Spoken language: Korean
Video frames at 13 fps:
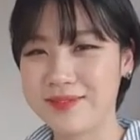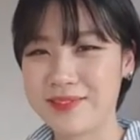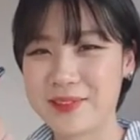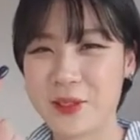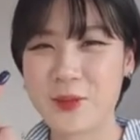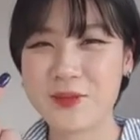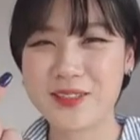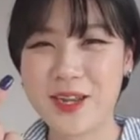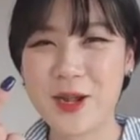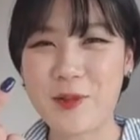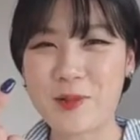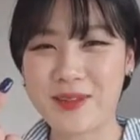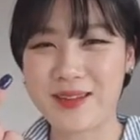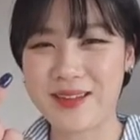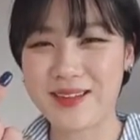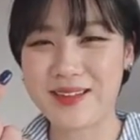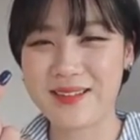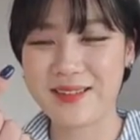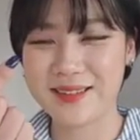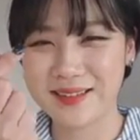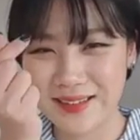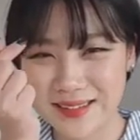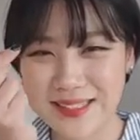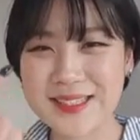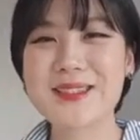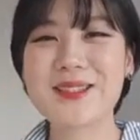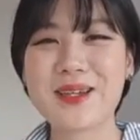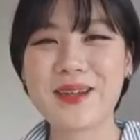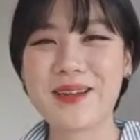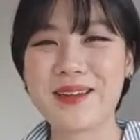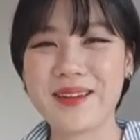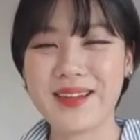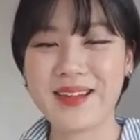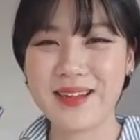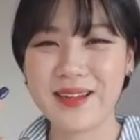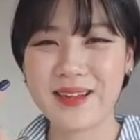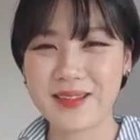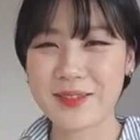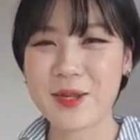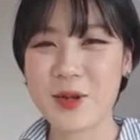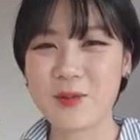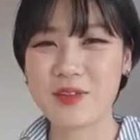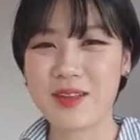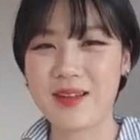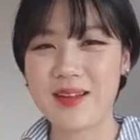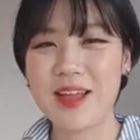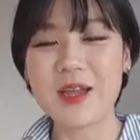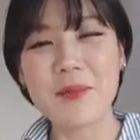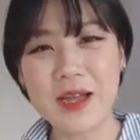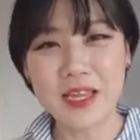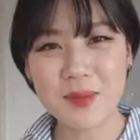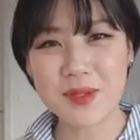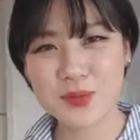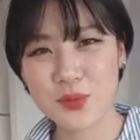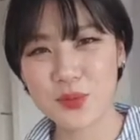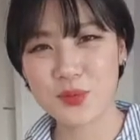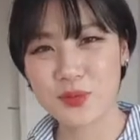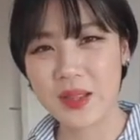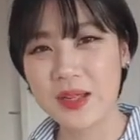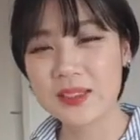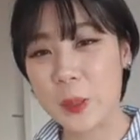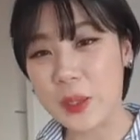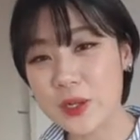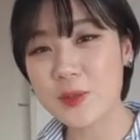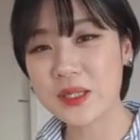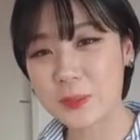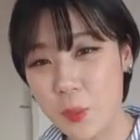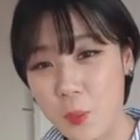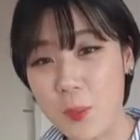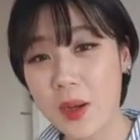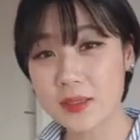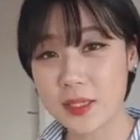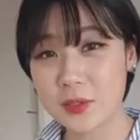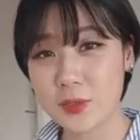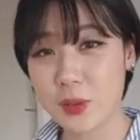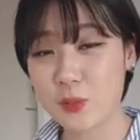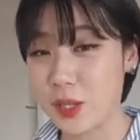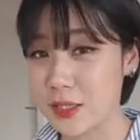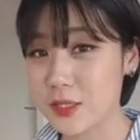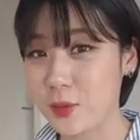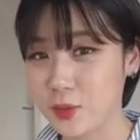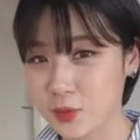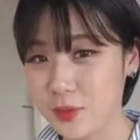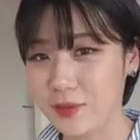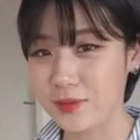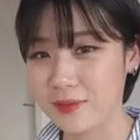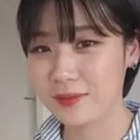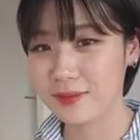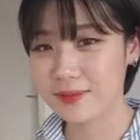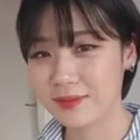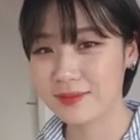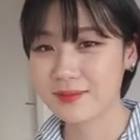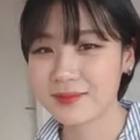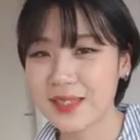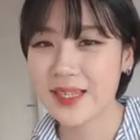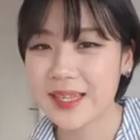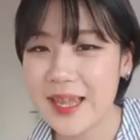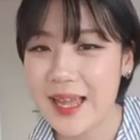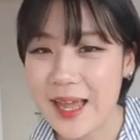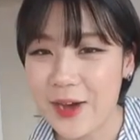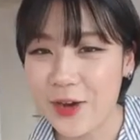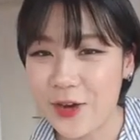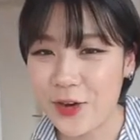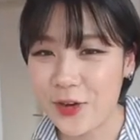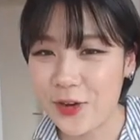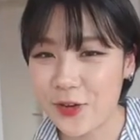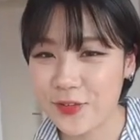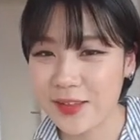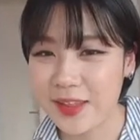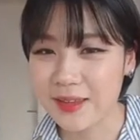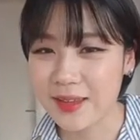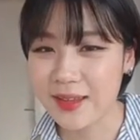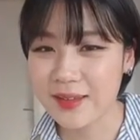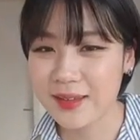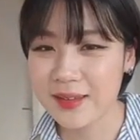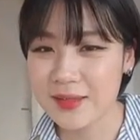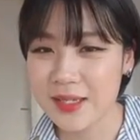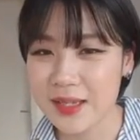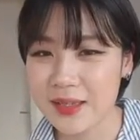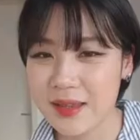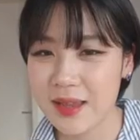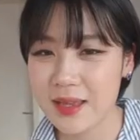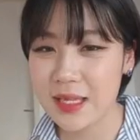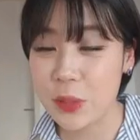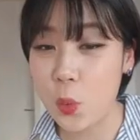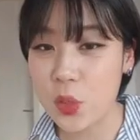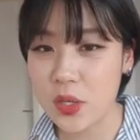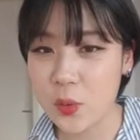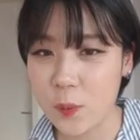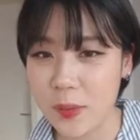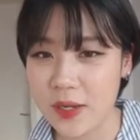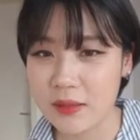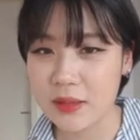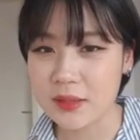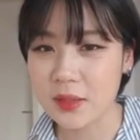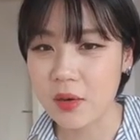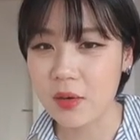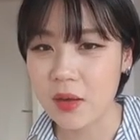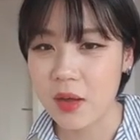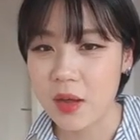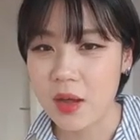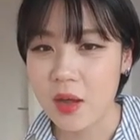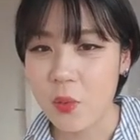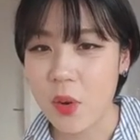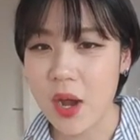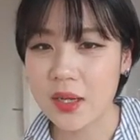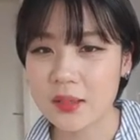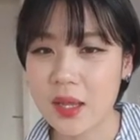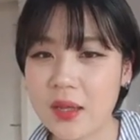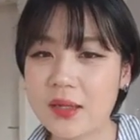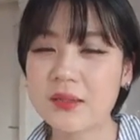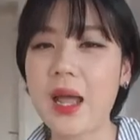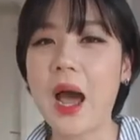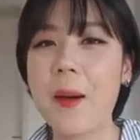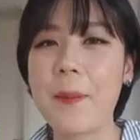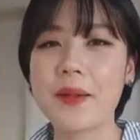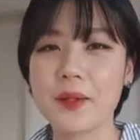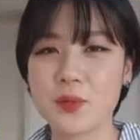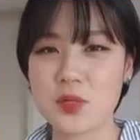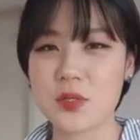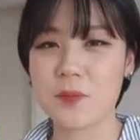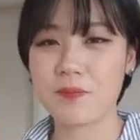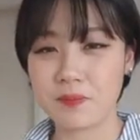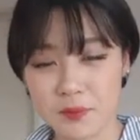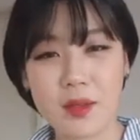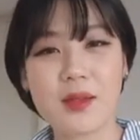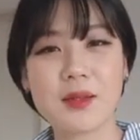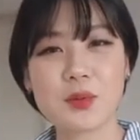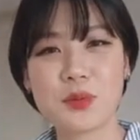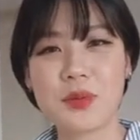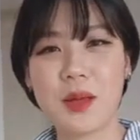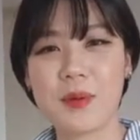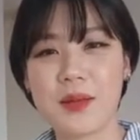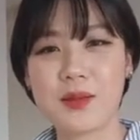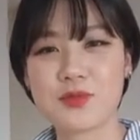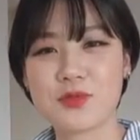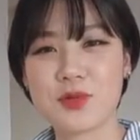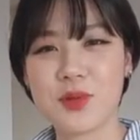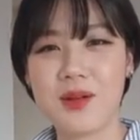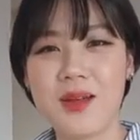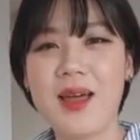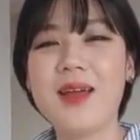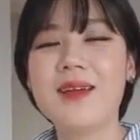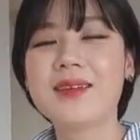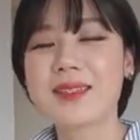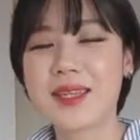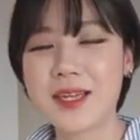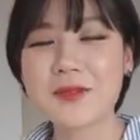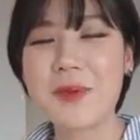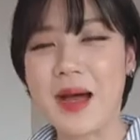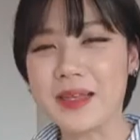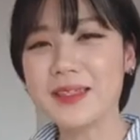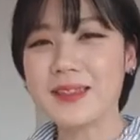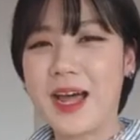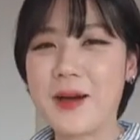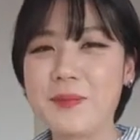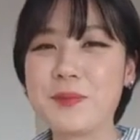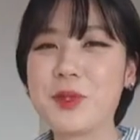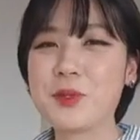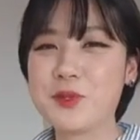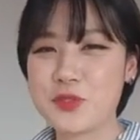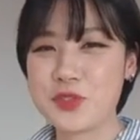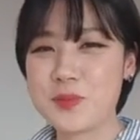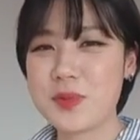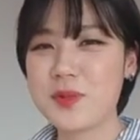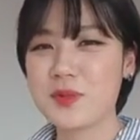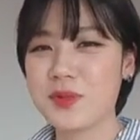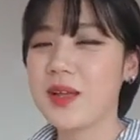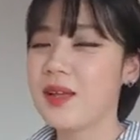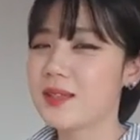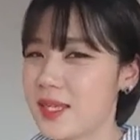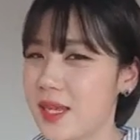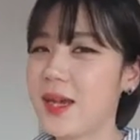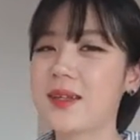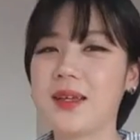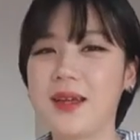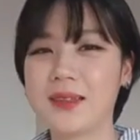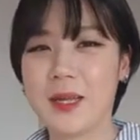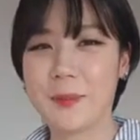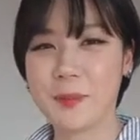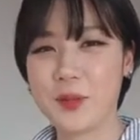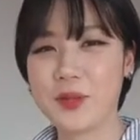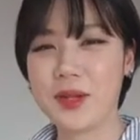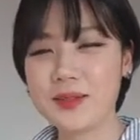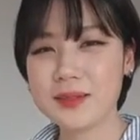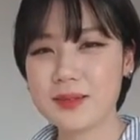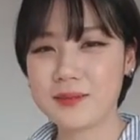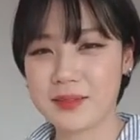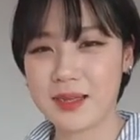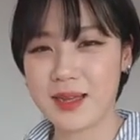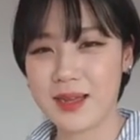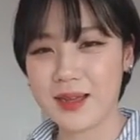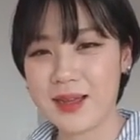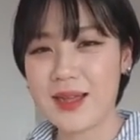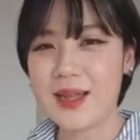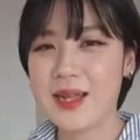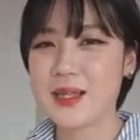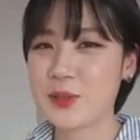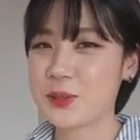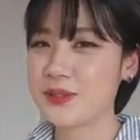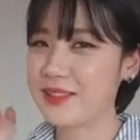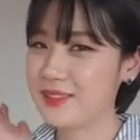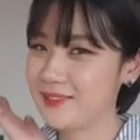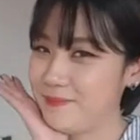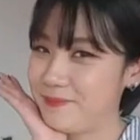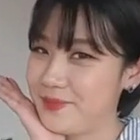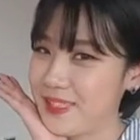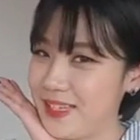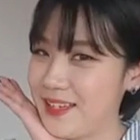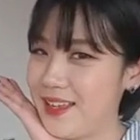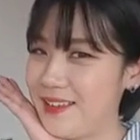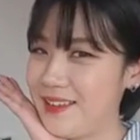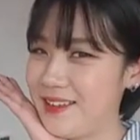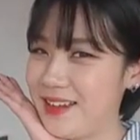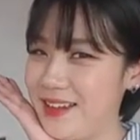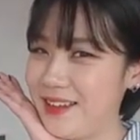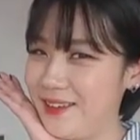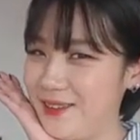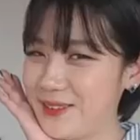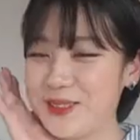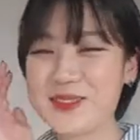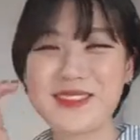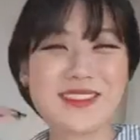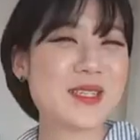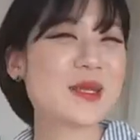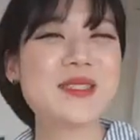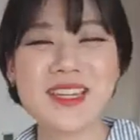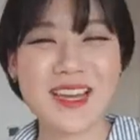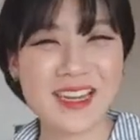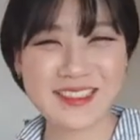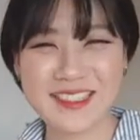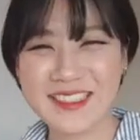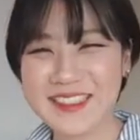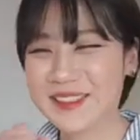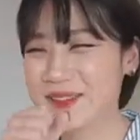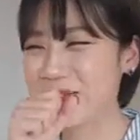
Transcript: 여러분 사랑합니다. 진짜 사랑합니다. 마이맨션 항상 화요일마다 본방사수하고 계신 거죠? 어, 네, KJK5208님께서 와 댓글 다 받아주심. 네, 저는 다 받아주죠. 여기 댓글 많이 남겨주시면 제가 다 답변을 해드립니다. 저는 착하니까요. 저는 천사 같은